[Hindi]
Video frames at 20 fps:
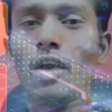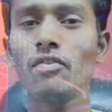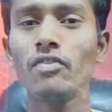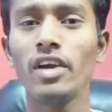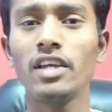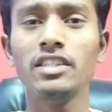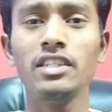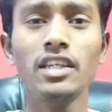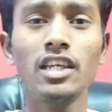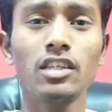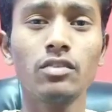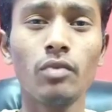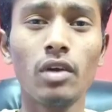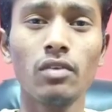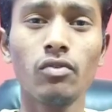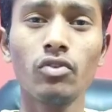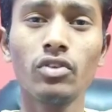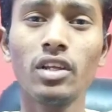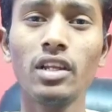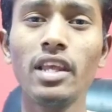क्या जी के
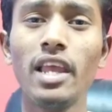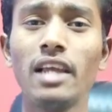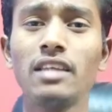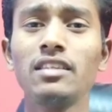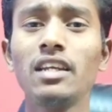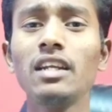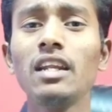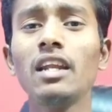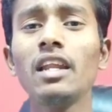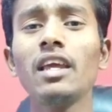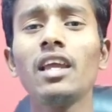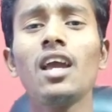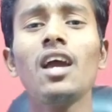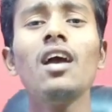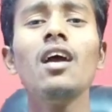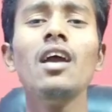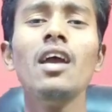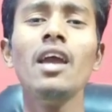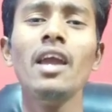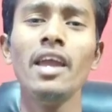स्मार्टफोन के लिए एक्साइटेड है
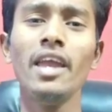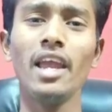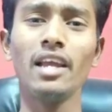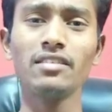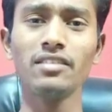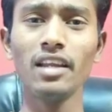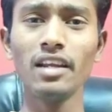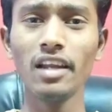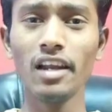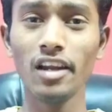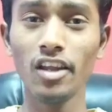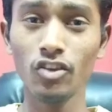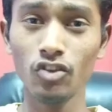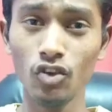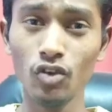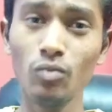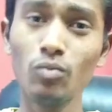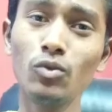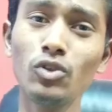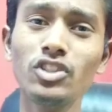क्या एक्साइटेड है
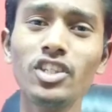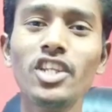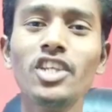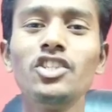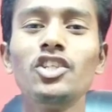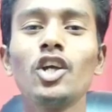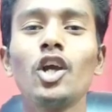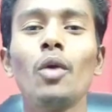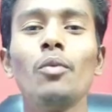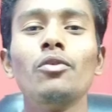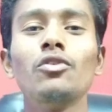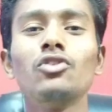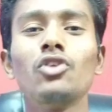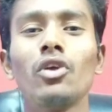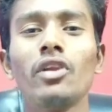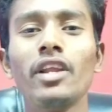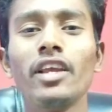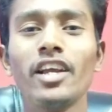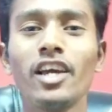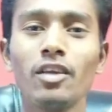तो मुझे नीचे कमेंट
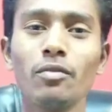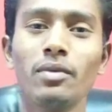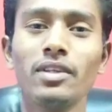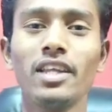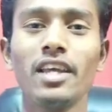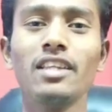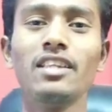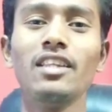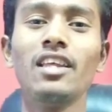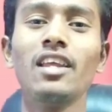जरूर लिख कर बताई